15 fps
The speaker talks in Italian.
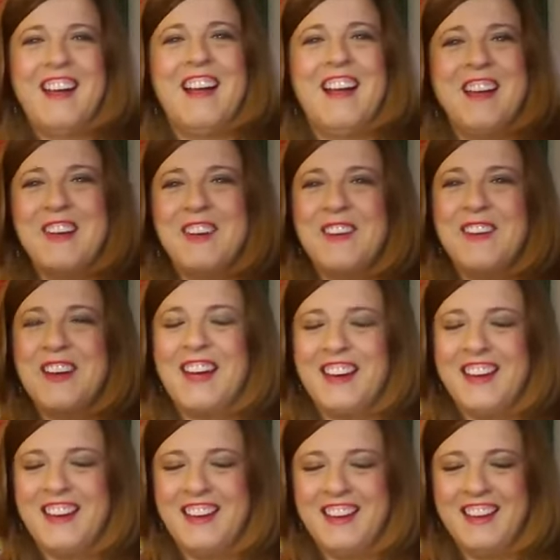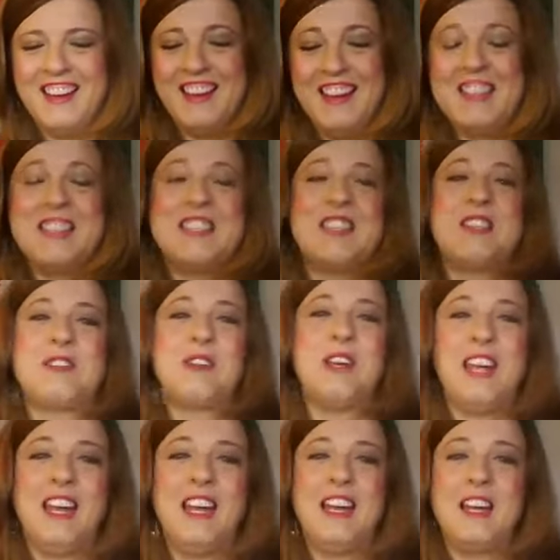Allora, eh, nel senso
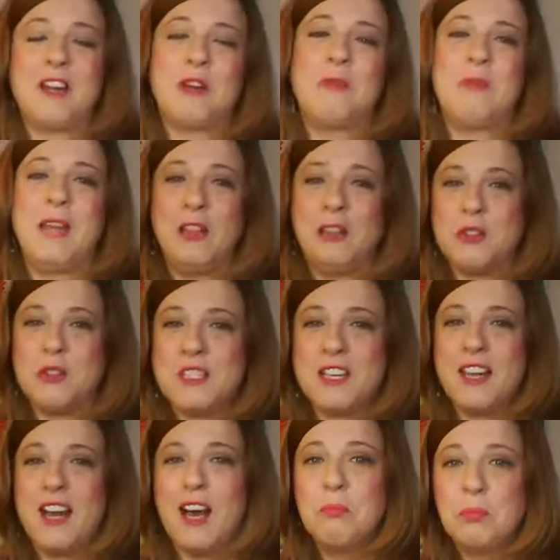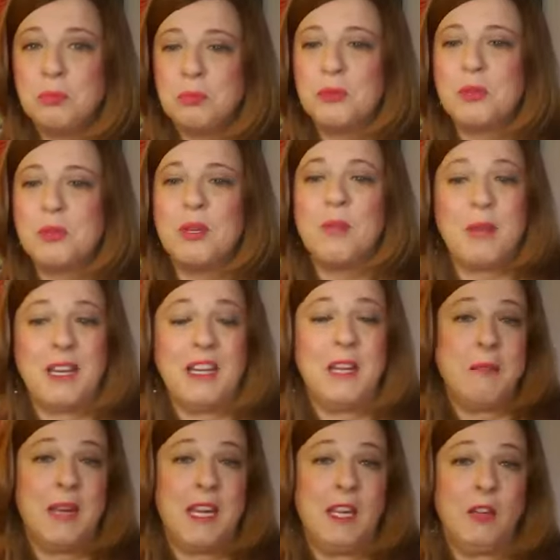che l'argomento sarà appunto
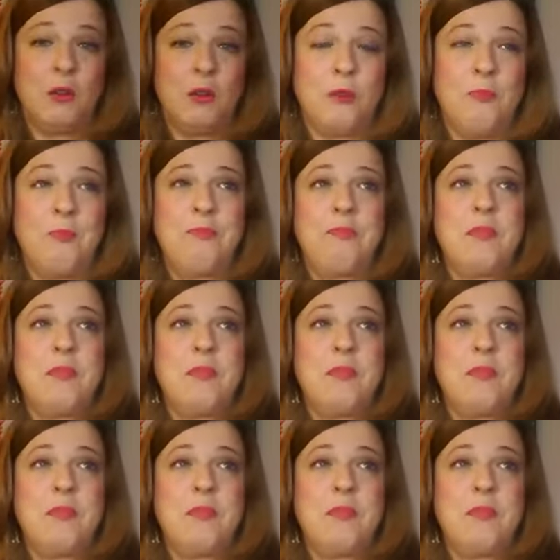l'apprendimento